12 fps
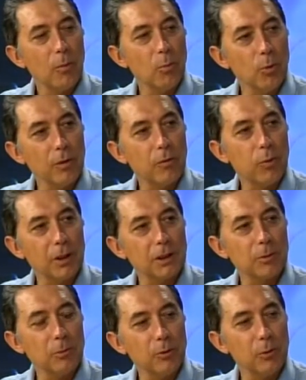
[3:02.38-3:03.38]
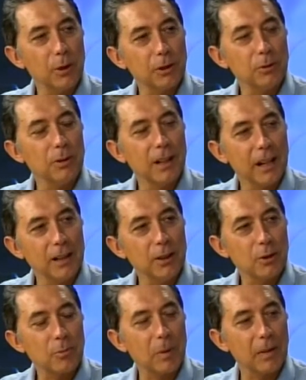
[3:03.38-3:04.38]
muy fuerte, muy fuerte un
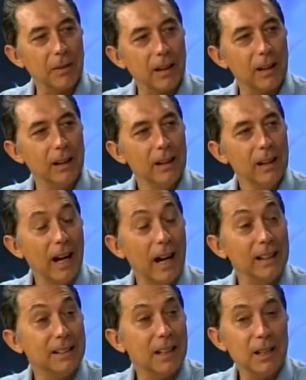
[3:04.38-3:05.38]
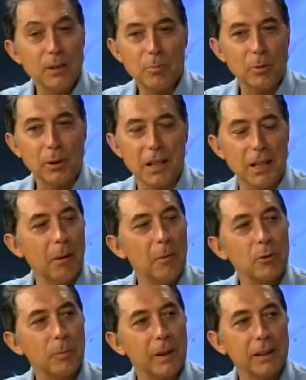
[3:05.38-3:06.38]
cariño especial al tenis porque
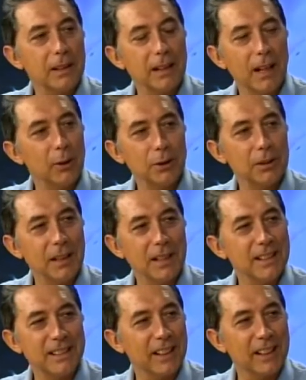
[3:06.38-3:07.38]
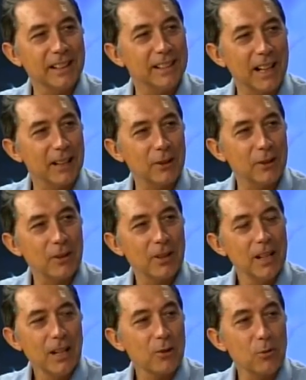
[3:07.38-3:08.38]
llevamos practicando tenis 30 años,
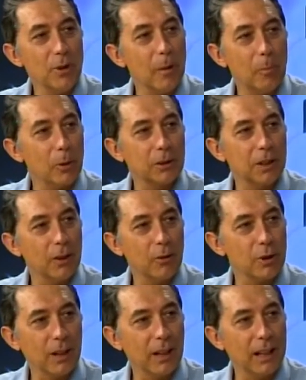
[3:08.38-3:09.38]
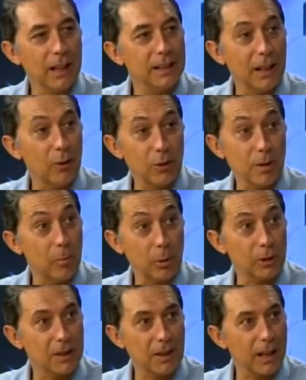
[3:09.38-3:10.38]
es un deporte que nos encanta, los
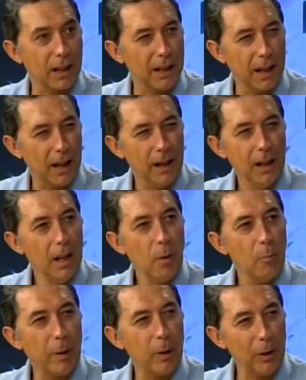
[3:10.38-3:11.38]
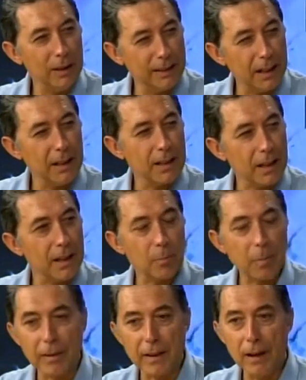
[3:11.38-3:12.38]
deportes en general, pero el tenis en
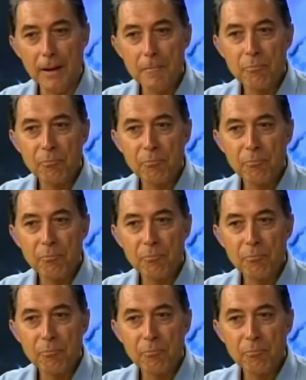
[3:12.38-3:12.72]
especial,